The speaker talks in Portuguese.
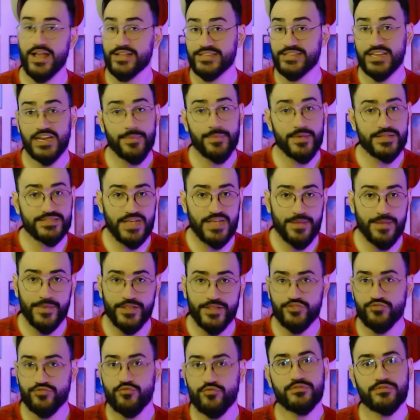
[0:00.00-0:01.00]
A cena é
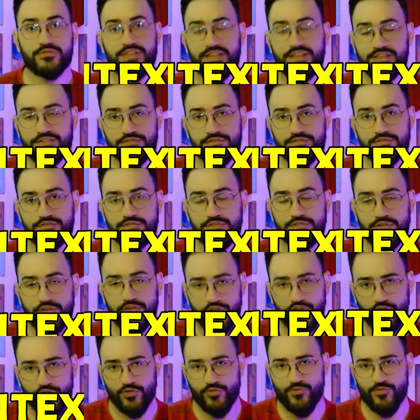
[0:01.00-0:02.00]
basicamente um contexto,
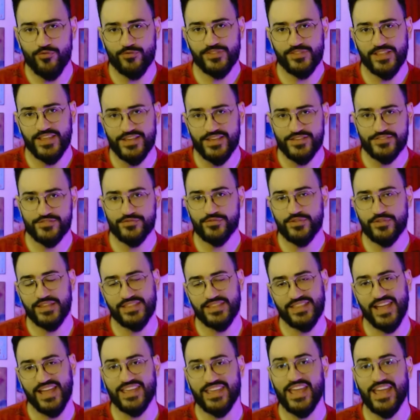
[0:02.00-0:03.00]
um contexto
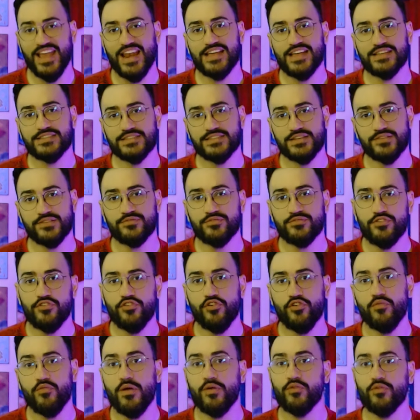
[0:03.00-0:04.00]
que está em relação
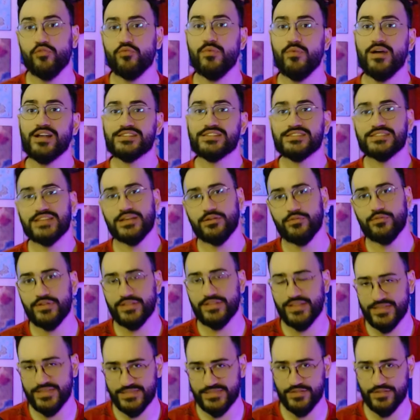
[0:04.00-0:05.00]
com alguma ação
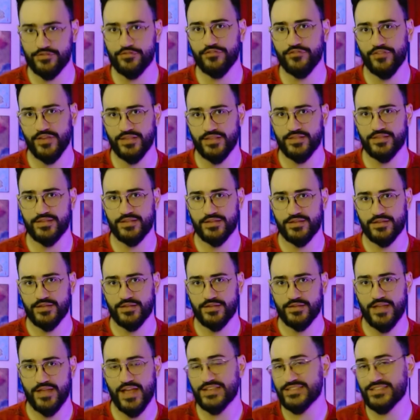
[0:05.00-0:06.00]
que está sendo feita.
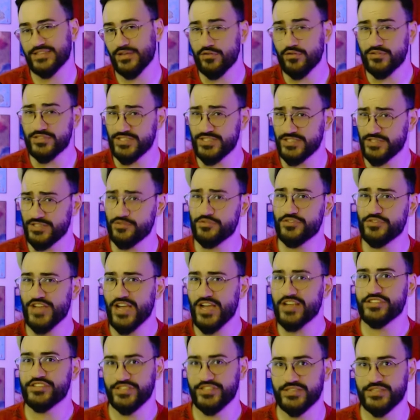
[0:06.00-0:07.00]
Ação no sentido
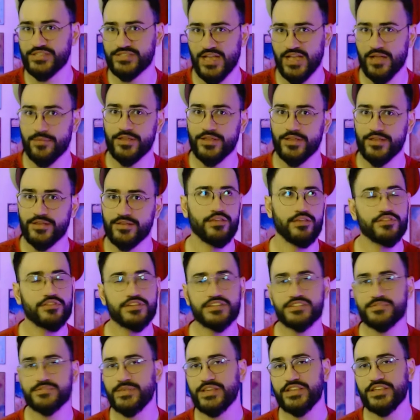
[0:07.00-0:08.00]
de agir, sabe? Em
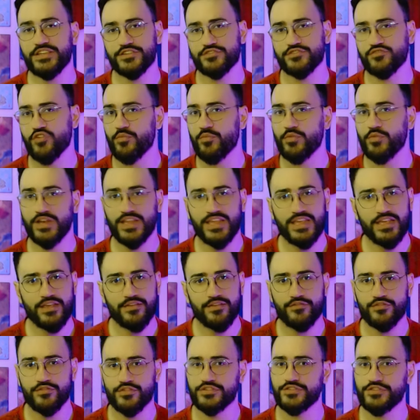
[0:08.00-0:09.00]
outras mídias, como
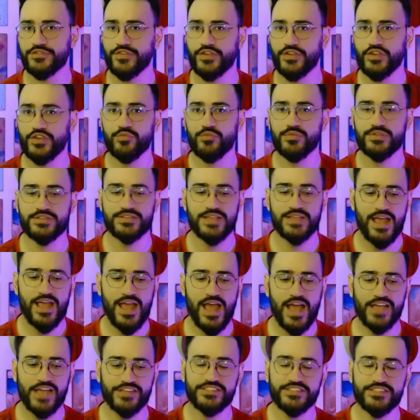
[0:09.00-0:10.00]
livros, filmes,
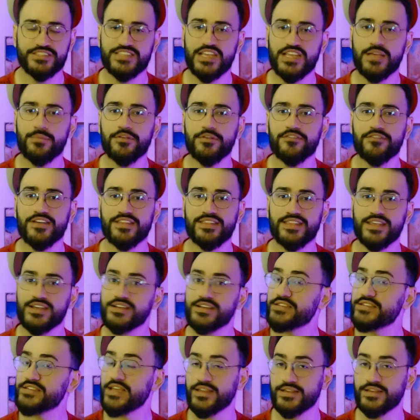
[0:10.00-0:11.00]
a gente sempre vai
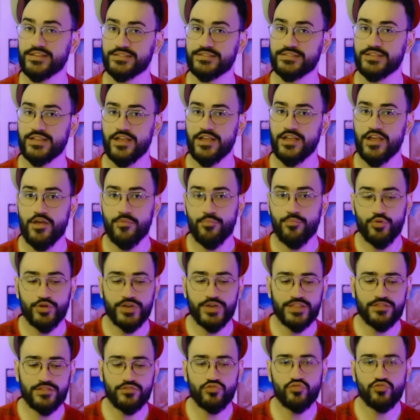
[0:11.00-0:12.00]
ter cenas,
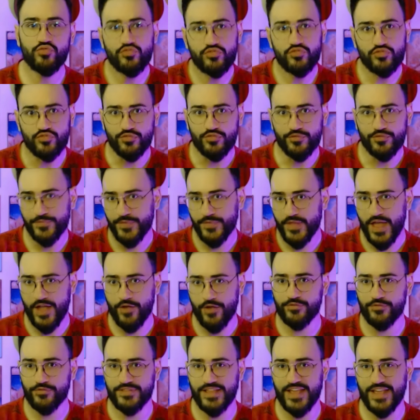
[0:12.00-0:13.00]
porque tudo
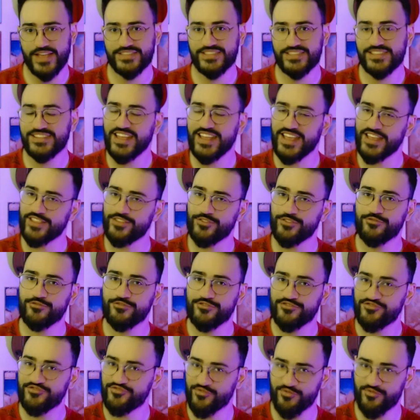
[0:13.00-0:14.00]
acontece
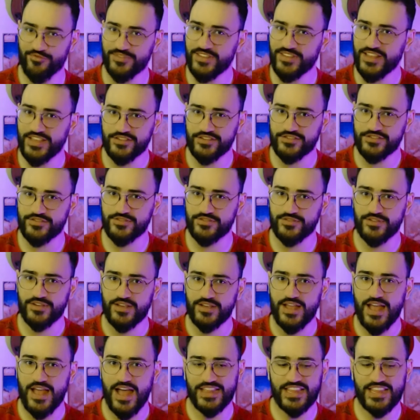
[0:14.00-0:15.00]
dentro de um contexto.
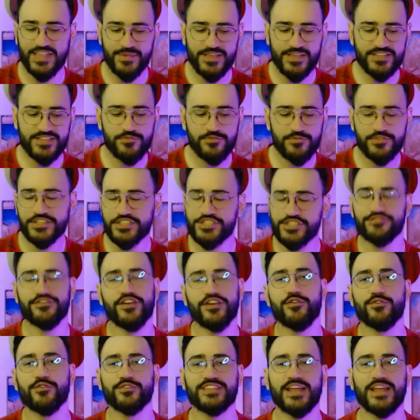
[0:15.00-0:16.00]
Até mesmo quando a gente
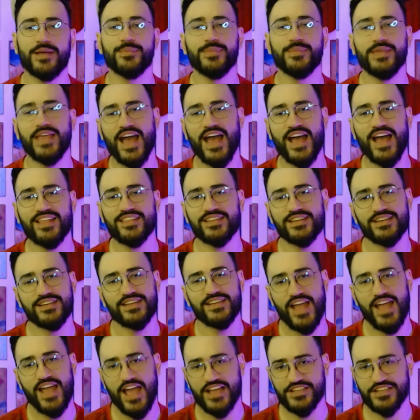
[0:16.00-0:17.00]
vai contar a
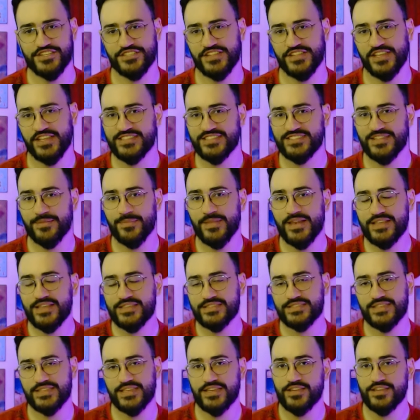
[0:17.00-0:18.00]
piada, a gente tem que
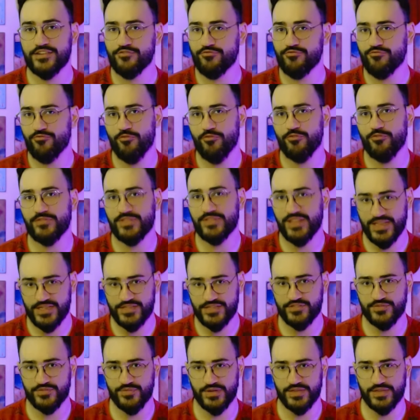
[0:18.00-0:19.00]
estabelecer um
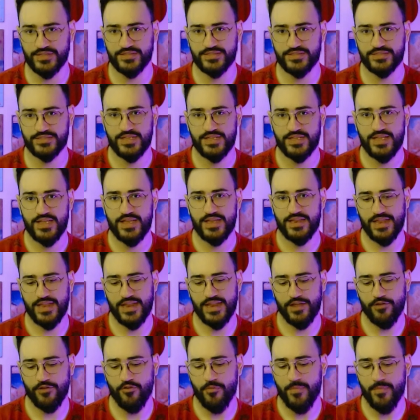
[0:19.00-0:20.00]
contexto antes.
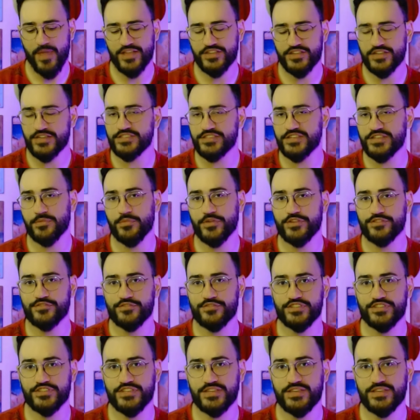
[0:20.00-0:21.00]
Né? Na comédia, eles chamam
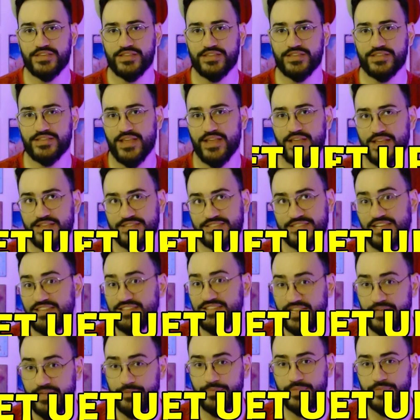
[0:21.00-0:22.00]
isso de é,
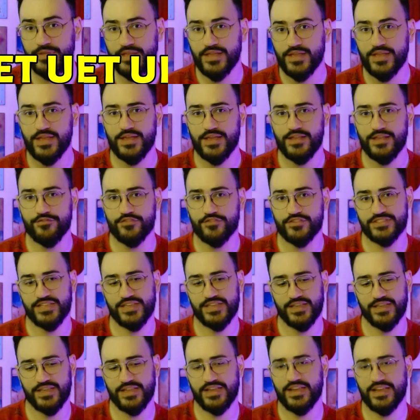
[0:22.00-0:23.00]
setup.
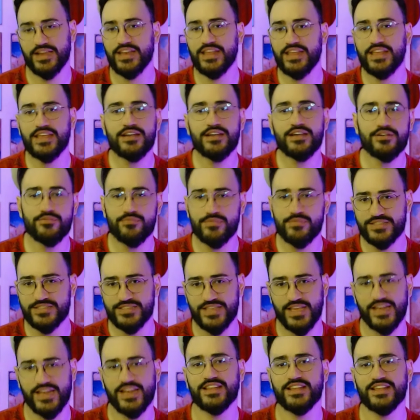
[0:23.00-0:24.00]
Você cria uma
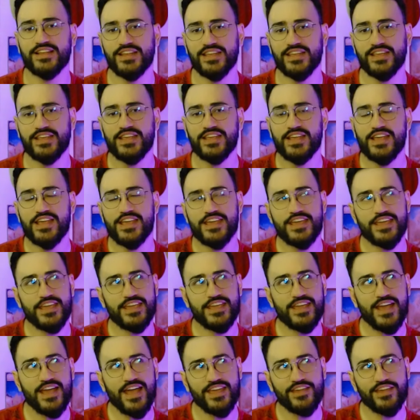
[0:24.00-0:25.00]
cena dali
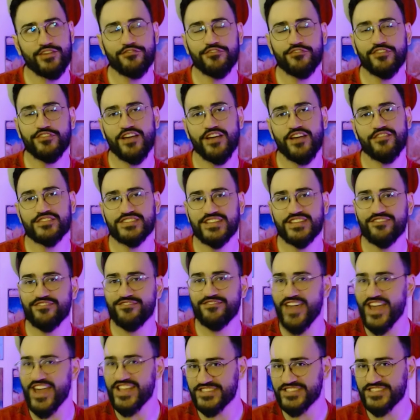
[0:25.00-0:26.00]
e aí no final você
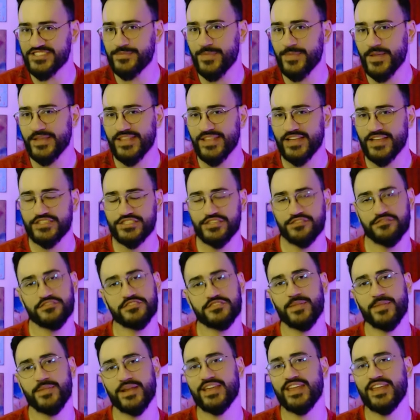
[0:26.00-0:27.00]
inverte as
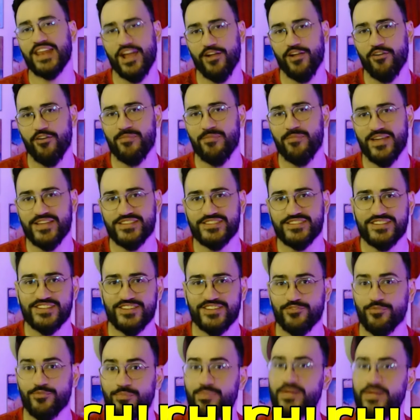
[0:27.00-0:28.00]
expectativas para criar a comédia
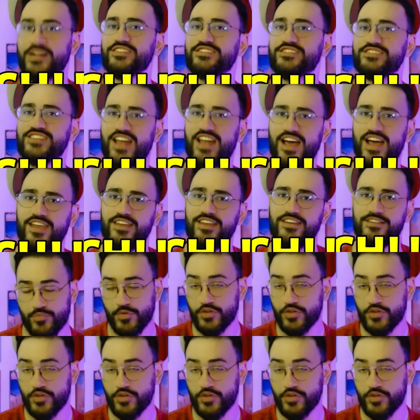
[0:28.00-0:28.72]
no punchline.